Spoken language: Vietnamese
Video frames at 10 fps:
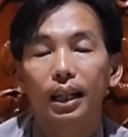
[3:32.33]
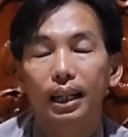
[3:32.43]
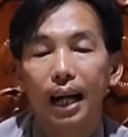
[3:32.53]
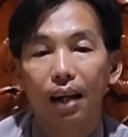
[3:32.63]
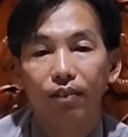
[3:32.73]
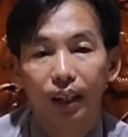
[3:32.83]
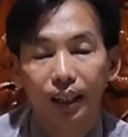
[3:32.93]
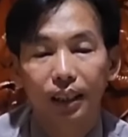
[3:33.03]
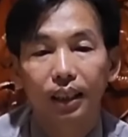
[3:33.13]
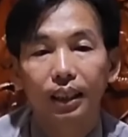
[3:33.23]
hai
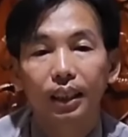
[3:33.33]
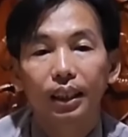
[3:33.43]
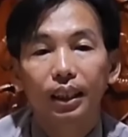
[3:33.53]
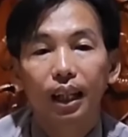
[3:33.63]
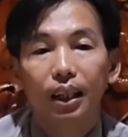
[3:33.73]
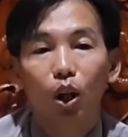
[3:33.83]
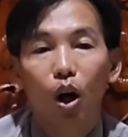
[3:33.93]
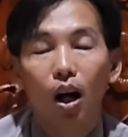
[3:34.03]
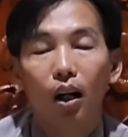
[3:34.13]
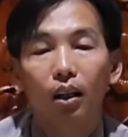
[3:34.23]
vị là do